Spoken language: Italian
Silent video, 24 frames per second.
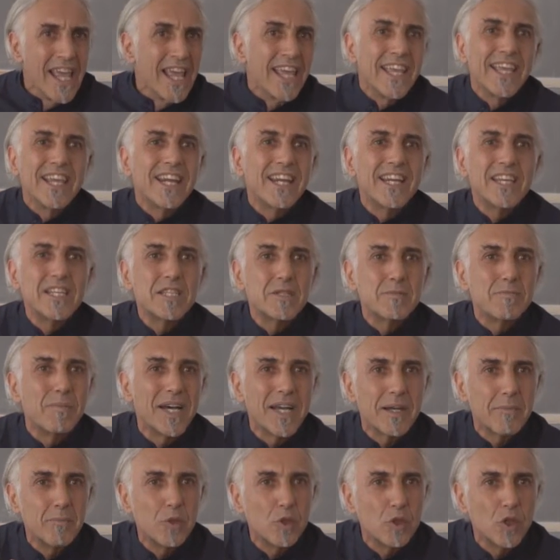il
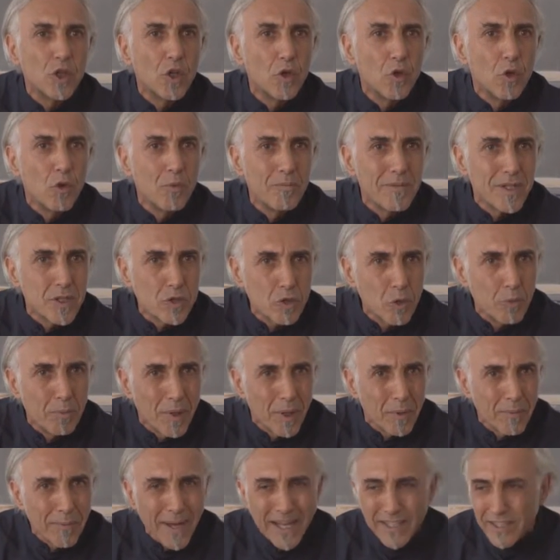risparmio di gomma sul
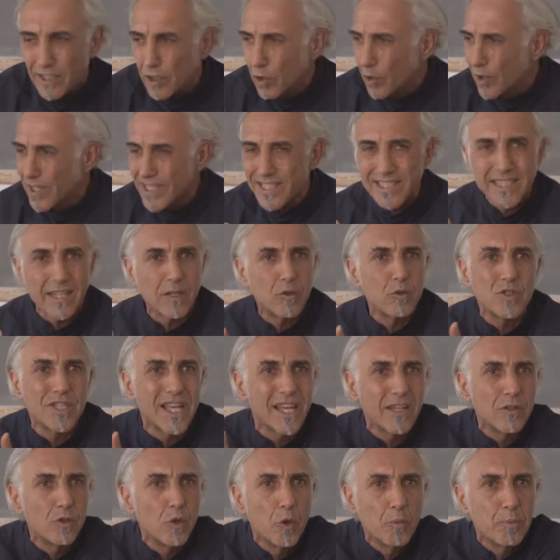pneumatico che stanno
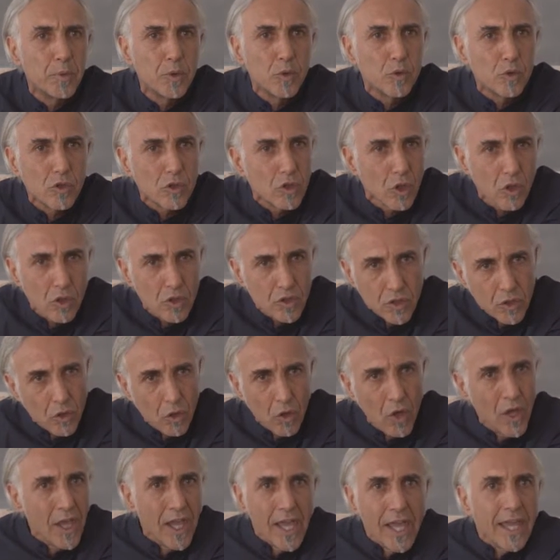usando piuttosto